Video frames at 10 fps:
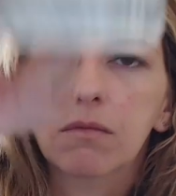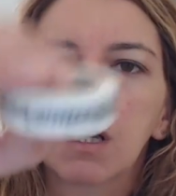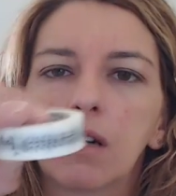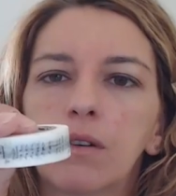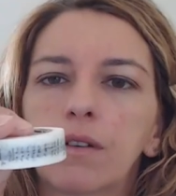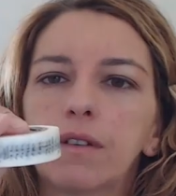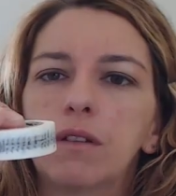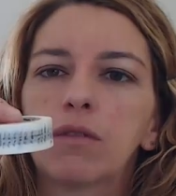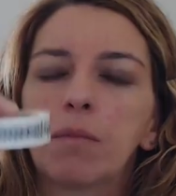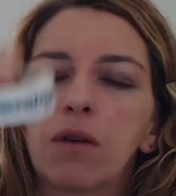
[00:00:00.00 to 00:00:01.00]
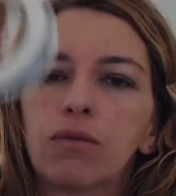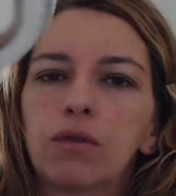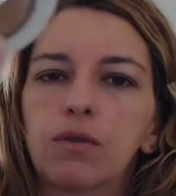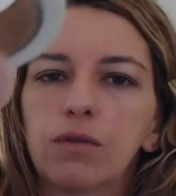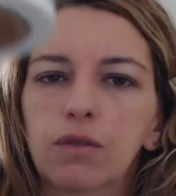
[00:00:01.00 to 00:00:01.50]
Alors s'il ne fait pas le
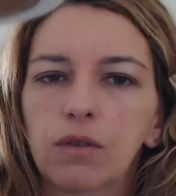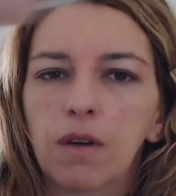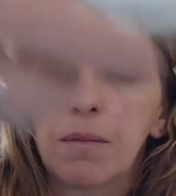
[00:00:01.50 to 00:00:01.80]
focus, on va pas